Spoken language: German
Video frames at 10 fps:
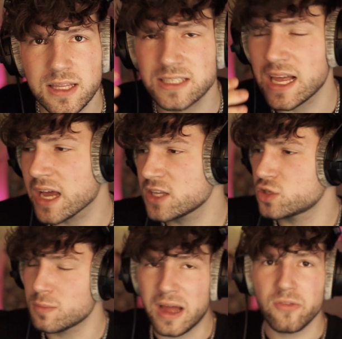Das sage ich
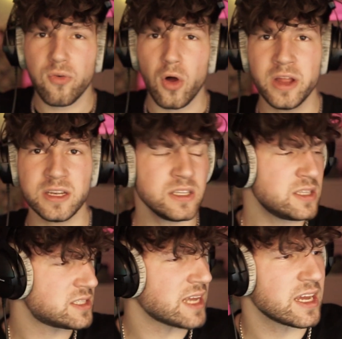zu meinen Freunden,
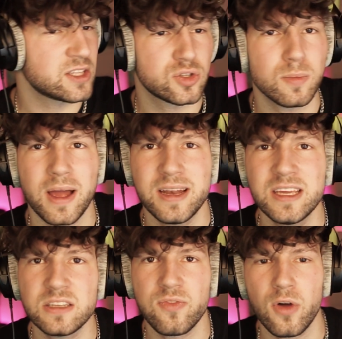das sage ich zu meinen
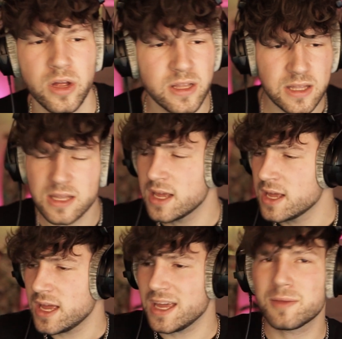Nicht-Freunden.
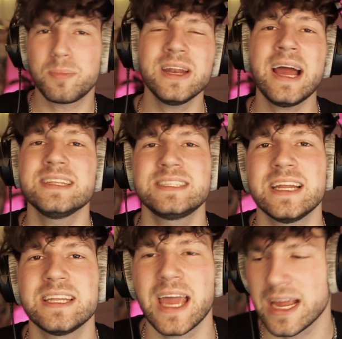Ich bin ein sehr
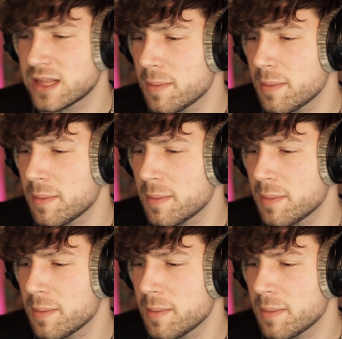direkter